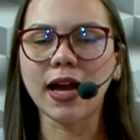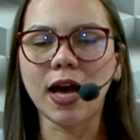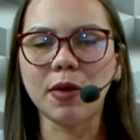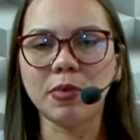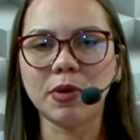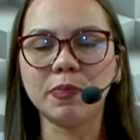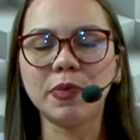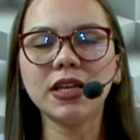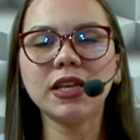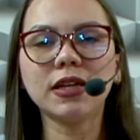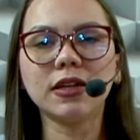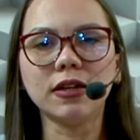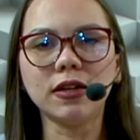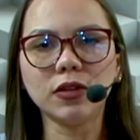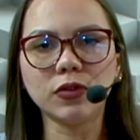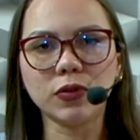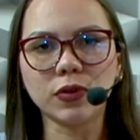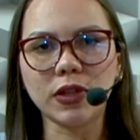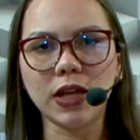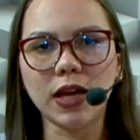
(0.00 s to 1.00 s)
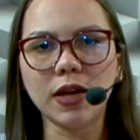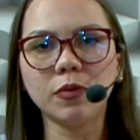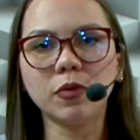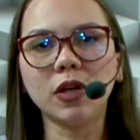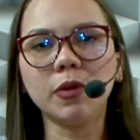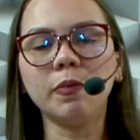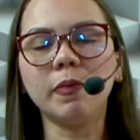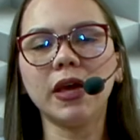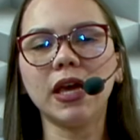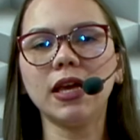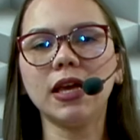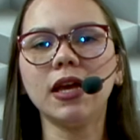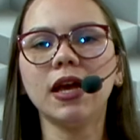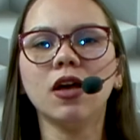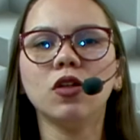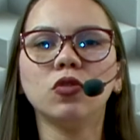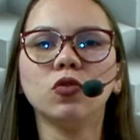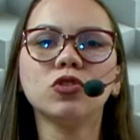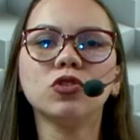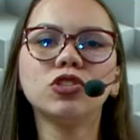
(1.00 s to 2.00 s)
acaba aplicando, né? Também
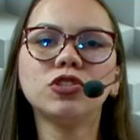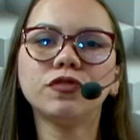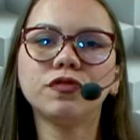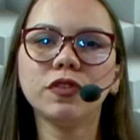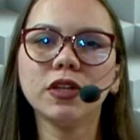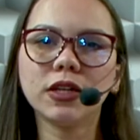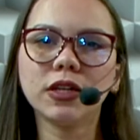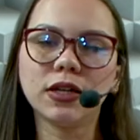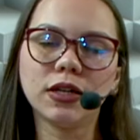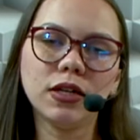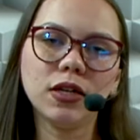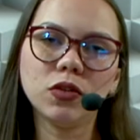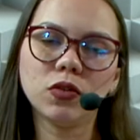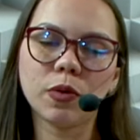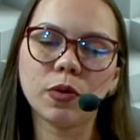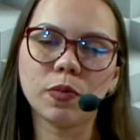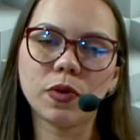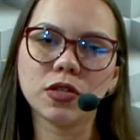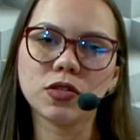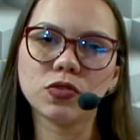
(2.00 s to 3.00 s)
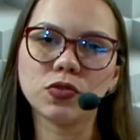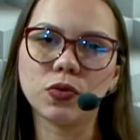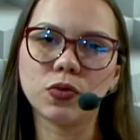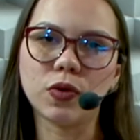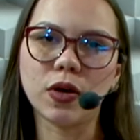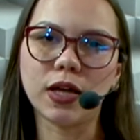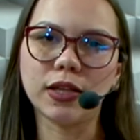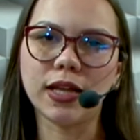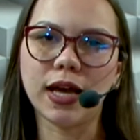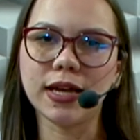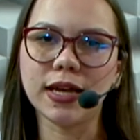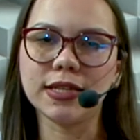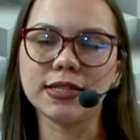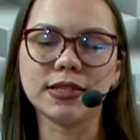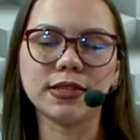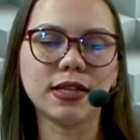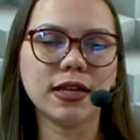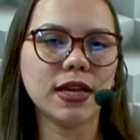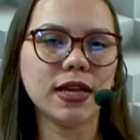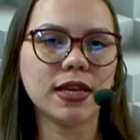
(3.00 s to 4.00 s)
notificando a pessoa da
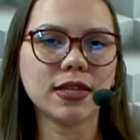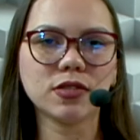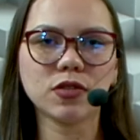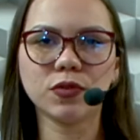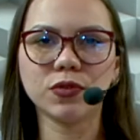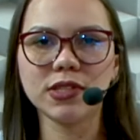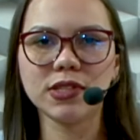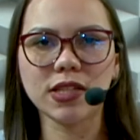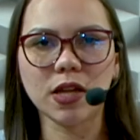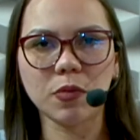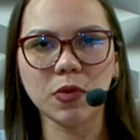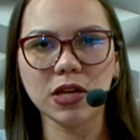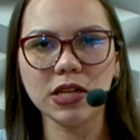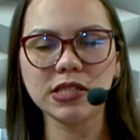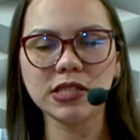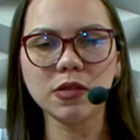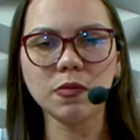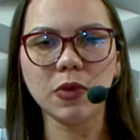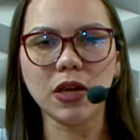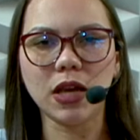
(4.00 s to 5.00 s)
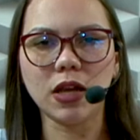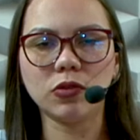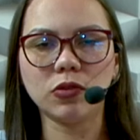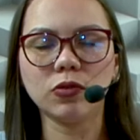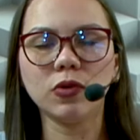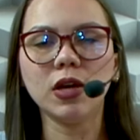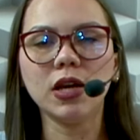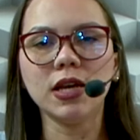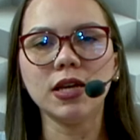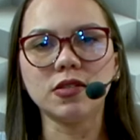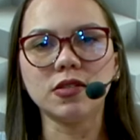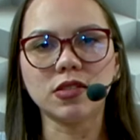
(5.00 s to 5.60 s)
residência ou do estabelecimento,